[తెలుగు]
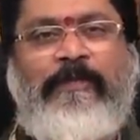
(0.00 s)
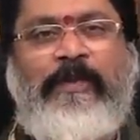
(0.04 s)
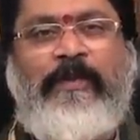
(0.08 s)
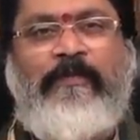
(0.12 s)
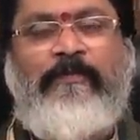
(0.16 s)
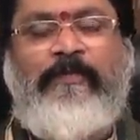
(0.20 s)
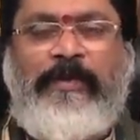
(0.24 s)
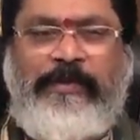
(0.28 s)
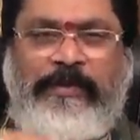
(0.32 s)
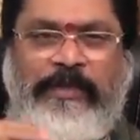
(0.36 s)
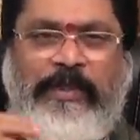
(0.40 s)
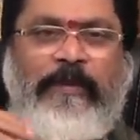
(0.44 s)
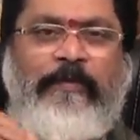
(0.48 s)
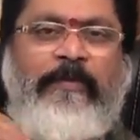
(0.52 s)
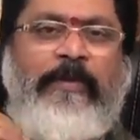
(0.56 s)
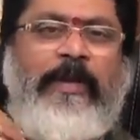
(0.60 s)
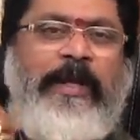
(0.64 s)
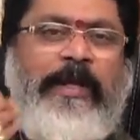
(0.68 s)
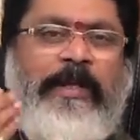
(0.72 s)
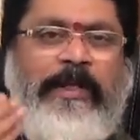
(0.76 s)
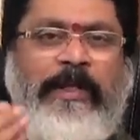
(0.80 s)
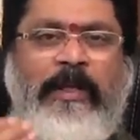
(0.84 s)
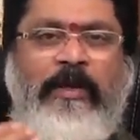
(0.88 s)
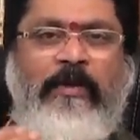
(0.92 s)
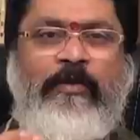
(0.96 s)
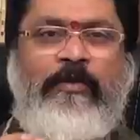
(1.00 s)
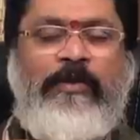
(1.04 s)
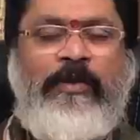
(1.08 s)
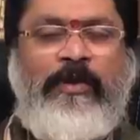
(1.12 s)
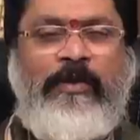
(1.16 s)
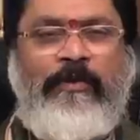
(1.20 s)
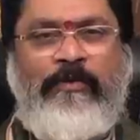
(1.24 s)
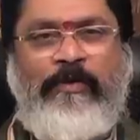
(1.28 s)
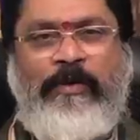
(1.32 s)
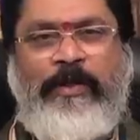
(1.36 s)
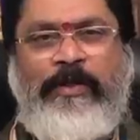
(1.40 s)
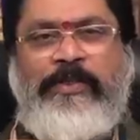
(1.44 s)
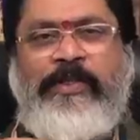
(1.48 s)
ఫర్ ఎగ్జాంపుల్ ఐటీలో
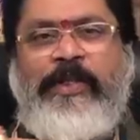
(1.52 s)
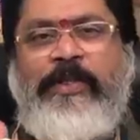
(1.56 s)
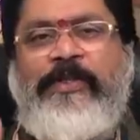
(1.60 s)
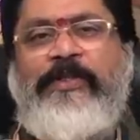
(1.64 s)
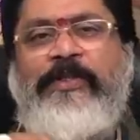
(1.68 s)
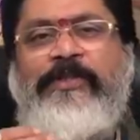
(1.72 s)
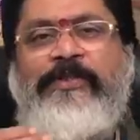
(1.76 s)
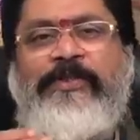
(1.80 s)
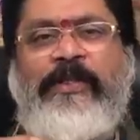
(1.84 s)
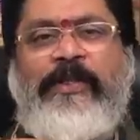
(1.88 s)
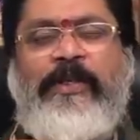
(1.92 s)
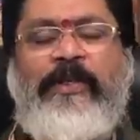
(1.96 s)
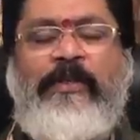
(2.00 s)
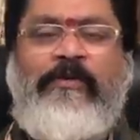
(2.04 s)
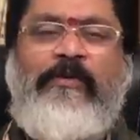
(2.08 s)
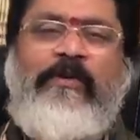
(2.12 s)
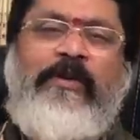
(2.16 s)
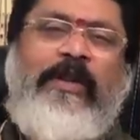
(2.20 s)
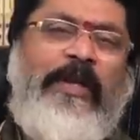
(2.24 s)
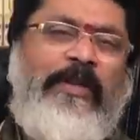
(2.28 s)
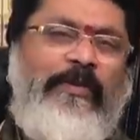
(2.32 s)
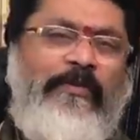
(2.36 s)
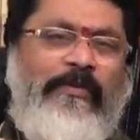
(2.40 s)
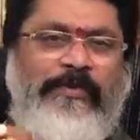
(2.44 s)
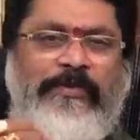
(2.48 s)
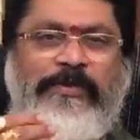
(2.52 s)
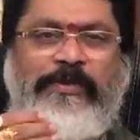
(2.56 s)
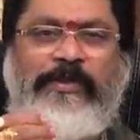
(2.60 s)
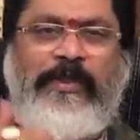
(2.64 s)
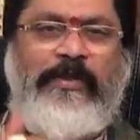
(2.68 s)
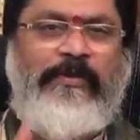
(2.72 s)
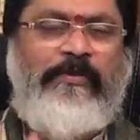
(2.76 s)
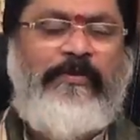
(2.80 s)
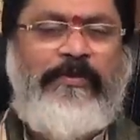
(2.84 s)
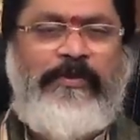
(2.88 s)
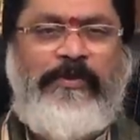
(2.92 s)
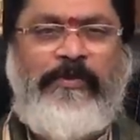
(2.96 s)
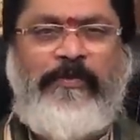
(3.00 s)
ఉన్నానుకోండి చేంజెస్ అయ్యారు అది
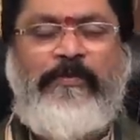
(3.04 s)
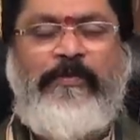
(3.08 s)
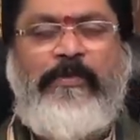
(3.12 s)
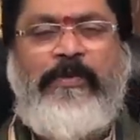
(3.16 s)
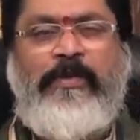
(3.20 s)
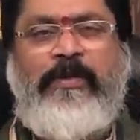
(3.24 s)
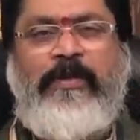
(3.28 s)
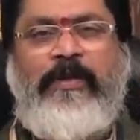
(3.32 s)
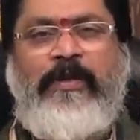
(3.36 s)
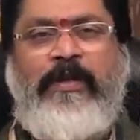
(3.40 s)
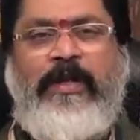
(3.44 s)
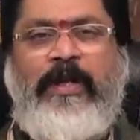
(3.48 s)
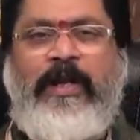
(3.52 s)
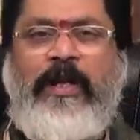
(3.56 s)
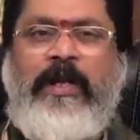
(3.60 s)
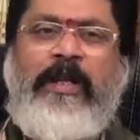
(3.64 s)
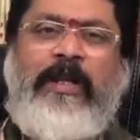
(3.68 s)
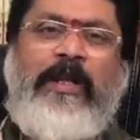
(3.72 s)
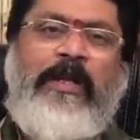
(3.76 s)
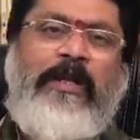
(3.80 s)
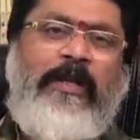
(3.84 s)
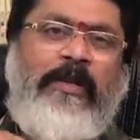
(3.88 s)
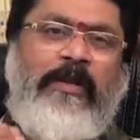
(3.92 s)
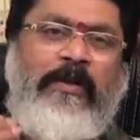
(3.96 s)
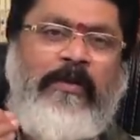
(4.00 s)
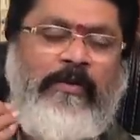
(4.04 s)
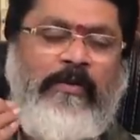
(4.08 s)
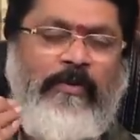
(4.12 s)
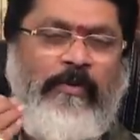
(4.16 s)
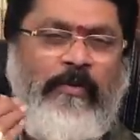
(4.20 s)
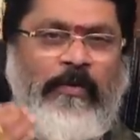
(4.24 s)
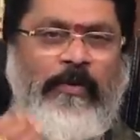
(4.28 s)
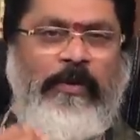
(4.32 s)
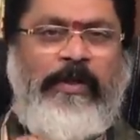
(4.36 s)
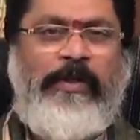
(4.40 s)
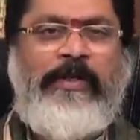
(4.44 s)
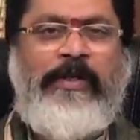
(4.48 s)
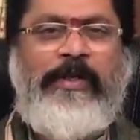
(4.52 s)
వస్తుంది కొంచెం అలాగే
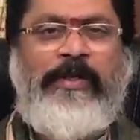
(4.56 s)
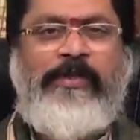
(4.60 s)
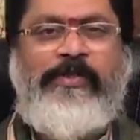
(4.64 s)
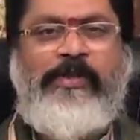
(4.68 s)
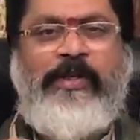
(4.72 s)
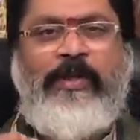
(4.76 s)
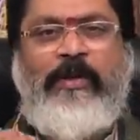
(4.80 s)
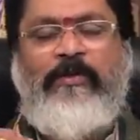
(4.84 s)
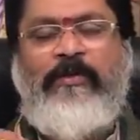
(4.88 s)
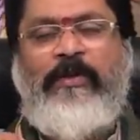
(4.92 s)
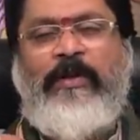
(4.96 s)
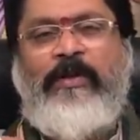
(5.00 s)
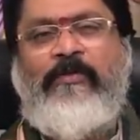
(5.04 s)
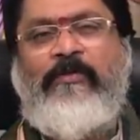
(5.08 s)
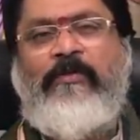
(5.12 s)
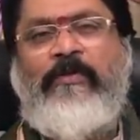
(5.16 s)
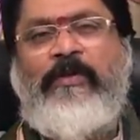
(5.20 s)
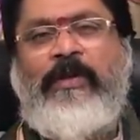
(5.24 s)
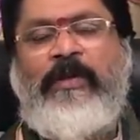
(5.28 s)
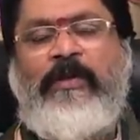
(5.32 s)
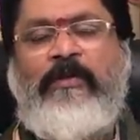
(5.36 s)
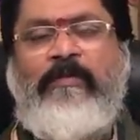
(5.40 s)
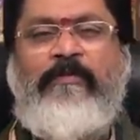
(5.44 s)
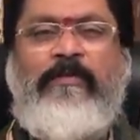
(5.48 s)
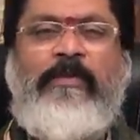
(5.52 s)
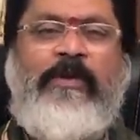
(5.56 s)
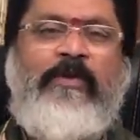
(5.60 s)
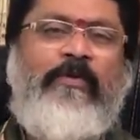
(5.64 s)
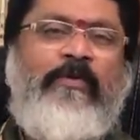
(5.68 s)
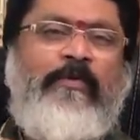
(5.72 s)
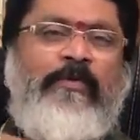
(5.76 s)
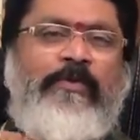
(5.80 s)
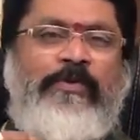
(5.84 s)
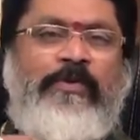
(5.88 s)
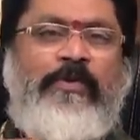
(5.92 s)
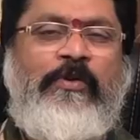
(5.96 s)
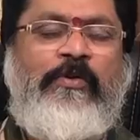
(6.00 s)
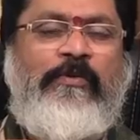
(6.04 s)
కోర్ ఇండస్ట్రీ ఉన్నానుకోండి మీకు ఒక
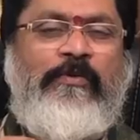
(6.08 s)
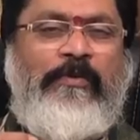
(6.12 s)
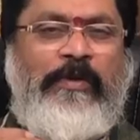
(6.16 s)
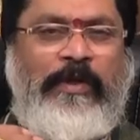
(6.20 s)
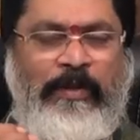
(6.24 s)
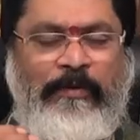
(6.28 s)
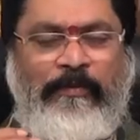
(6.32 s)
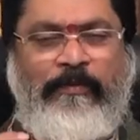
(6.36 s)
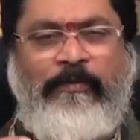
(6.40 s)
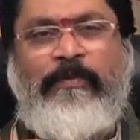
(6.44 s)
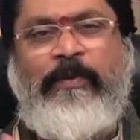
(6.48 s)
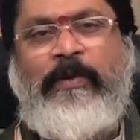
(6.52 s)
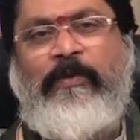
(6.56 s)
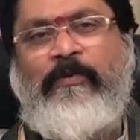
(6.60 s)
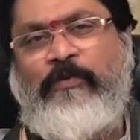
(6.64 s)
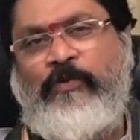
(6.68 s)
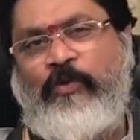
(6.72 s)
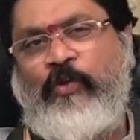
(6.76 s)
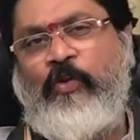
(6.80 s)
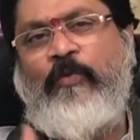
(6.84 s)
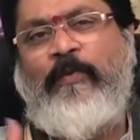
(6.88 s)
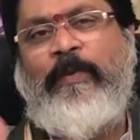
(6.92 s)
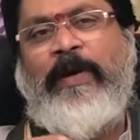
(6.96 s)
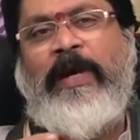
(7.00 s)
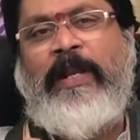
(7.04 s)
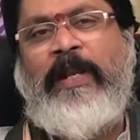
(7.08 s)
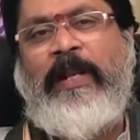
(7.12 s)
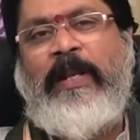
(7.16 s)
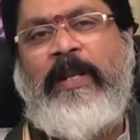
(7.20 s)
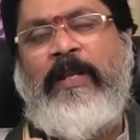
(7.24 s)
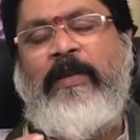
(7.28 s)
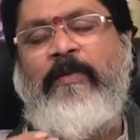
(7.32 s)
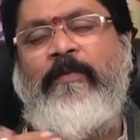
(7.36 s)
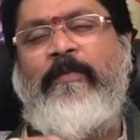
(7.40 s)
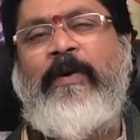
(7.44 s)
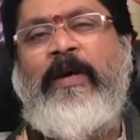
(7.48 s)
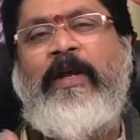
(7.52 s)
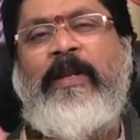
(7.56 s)
ఉద్యోగం అంటే ఉద్యోగం
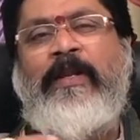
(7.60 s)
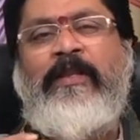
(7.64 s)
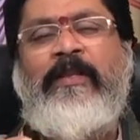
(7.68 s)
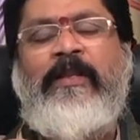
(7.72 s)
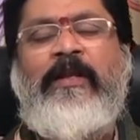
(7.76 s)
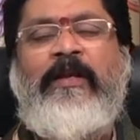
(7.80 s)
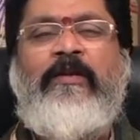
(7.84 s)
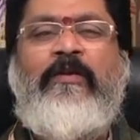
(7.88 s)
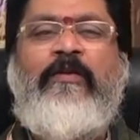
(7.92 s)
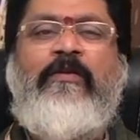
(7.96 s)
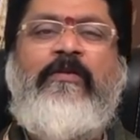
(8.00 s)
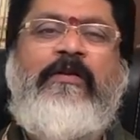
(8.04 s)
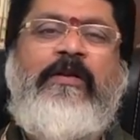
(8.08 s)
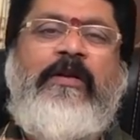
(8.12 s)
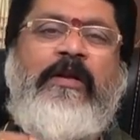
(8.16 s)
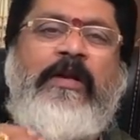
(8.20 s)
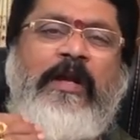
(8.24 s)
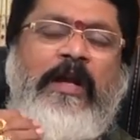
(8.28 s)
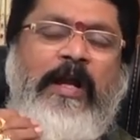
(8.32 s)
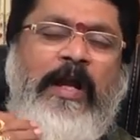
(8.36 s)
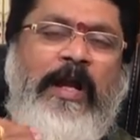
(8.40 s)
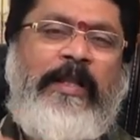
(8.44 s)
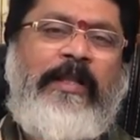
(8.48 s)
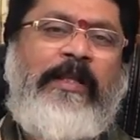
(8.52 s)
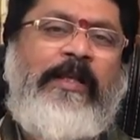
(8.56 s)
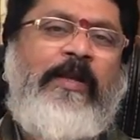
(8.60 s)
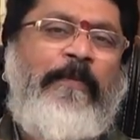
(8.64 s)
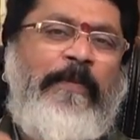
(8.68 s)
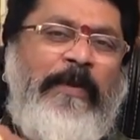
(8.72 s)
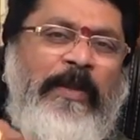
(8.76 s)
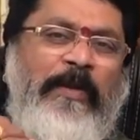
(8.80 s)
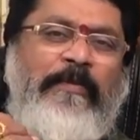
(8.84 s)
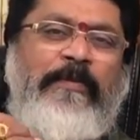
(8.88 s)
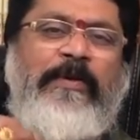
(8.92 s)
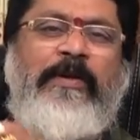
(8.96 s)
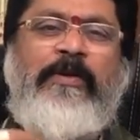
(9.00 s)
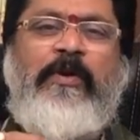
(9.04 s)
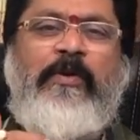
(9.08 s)
మారాలి మారిన దాంట్లో అది ఇంకా
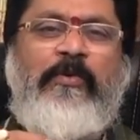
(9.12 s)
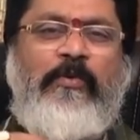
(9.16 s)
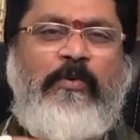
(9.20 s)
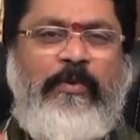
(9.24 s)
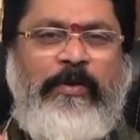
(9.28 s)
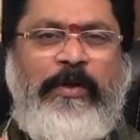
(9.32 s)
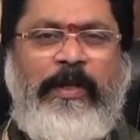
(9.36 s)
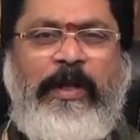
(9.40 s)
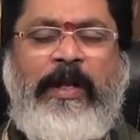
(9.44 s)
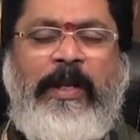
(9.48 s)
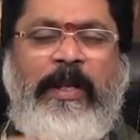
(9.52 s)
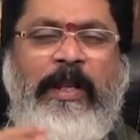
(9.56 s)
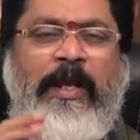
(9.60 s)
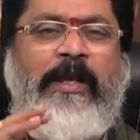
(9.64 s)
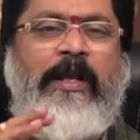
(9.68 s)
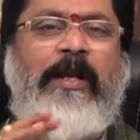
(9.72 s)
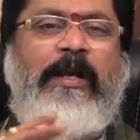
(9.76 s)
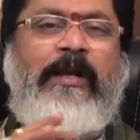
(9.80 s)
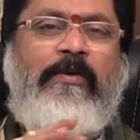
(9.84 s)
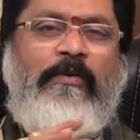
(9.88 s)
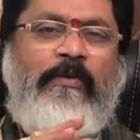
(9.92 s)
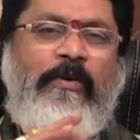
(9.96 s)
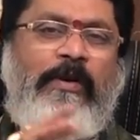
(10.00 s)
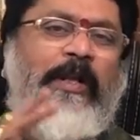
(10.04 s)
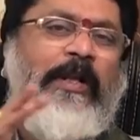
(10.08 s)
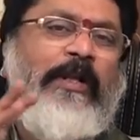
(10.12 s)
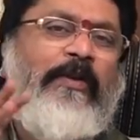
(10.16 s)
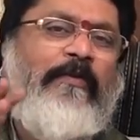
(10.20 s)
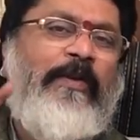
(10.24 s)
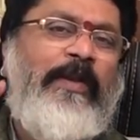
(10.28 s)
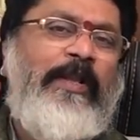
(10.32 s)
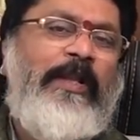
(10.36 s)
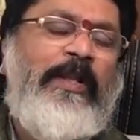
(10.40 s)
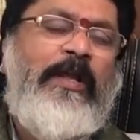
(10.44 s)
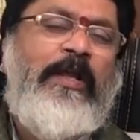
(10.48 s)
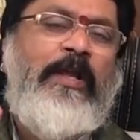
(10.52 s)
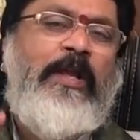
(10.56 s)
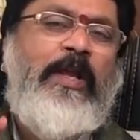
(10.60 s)
పెర్మనెంట్ అనుకోండి అలాగే ఒక
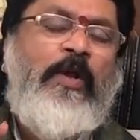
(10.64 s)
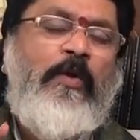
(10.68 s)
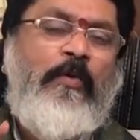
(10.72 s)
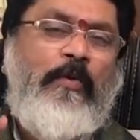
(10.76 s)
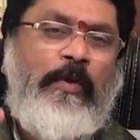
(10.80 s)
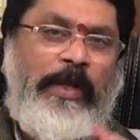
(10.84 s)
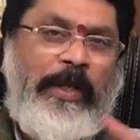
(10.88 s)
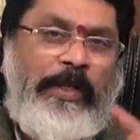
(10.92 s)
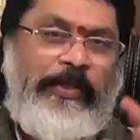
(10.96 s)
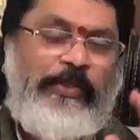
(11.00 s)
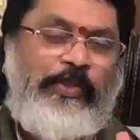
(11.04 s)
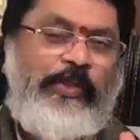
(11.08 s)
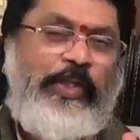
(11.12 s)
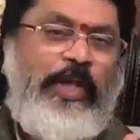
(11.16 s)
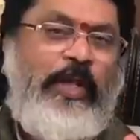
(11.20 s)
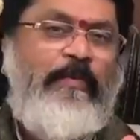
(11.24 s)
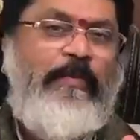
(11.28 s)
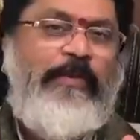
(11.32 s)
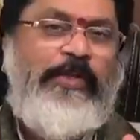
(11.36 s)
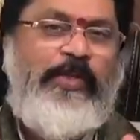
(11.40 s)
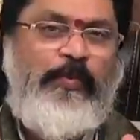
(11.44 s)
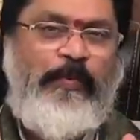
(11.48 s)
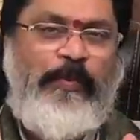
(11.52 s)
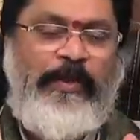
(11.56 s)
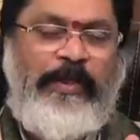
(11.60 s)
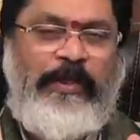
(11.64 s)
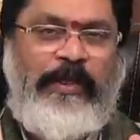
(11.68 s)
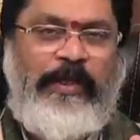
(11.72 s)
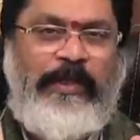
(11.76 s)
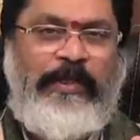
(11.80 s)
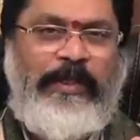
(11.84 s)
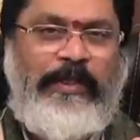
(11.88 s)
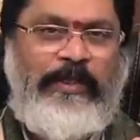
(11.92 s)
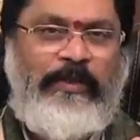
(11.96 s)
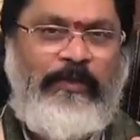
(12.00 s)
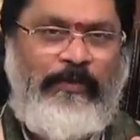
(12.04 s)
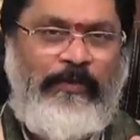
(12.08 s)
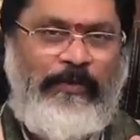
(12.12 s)
రకమైన ఒక ఎస్టాబ్లిష్మెంట్
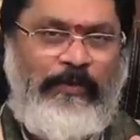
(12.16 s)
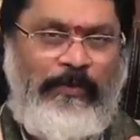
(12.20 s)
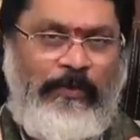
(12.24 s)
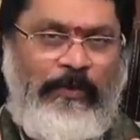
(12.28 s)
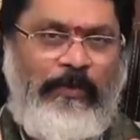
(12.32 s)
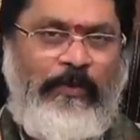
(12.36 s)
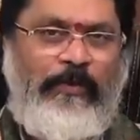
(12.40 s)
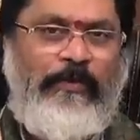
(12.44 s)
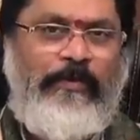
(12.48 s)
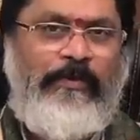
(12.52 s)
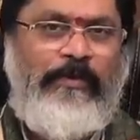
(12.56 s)
ఏదైతే ఉందో